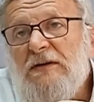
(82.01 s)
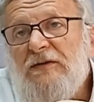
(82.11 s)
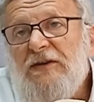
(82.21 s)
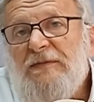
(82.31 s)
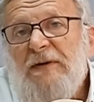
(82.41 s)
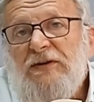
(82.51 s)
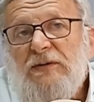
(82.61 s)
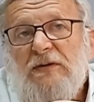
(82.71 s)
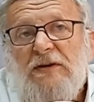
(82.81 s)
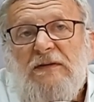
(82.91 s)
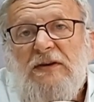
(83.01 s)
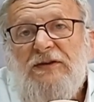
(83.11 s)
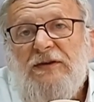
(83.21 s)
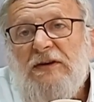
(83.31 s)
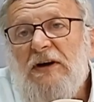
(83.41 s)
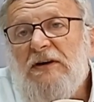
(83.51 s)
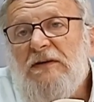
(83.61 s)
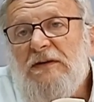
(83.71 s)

здесь подчеркивается, как